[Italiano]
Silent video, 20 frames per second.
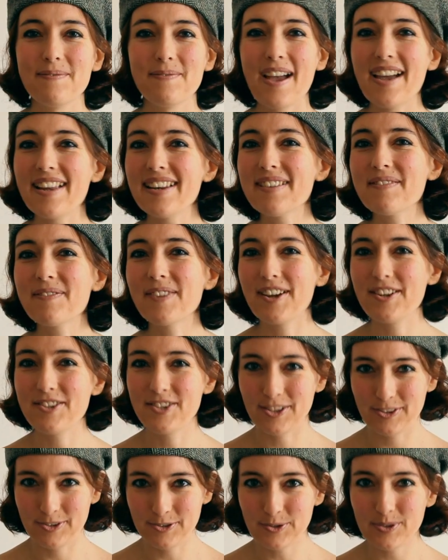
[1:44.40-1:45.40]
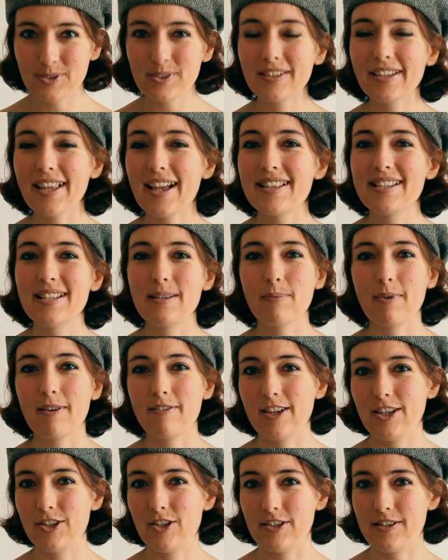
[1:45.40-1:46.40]
Bene, per oggi è tutto, grazie per
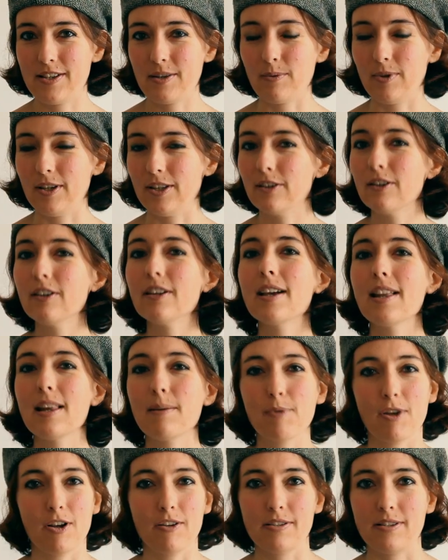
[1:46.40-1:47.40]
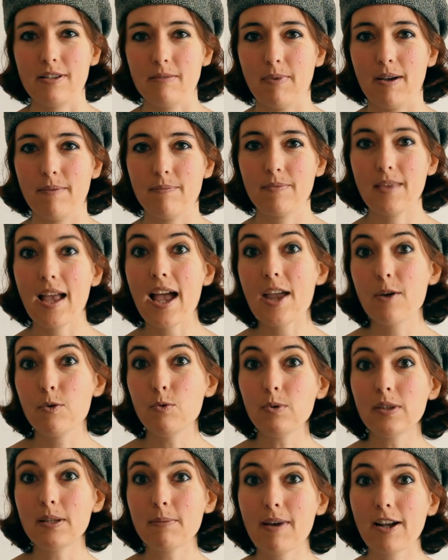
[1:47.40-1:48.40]
averci seguito e alla prossima. Ah, e
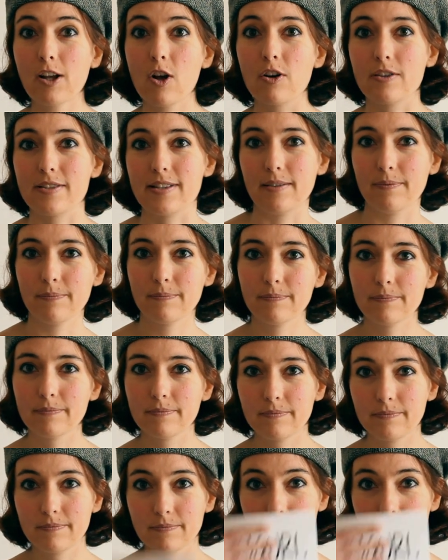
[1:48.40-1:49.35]
un'ultima cosa!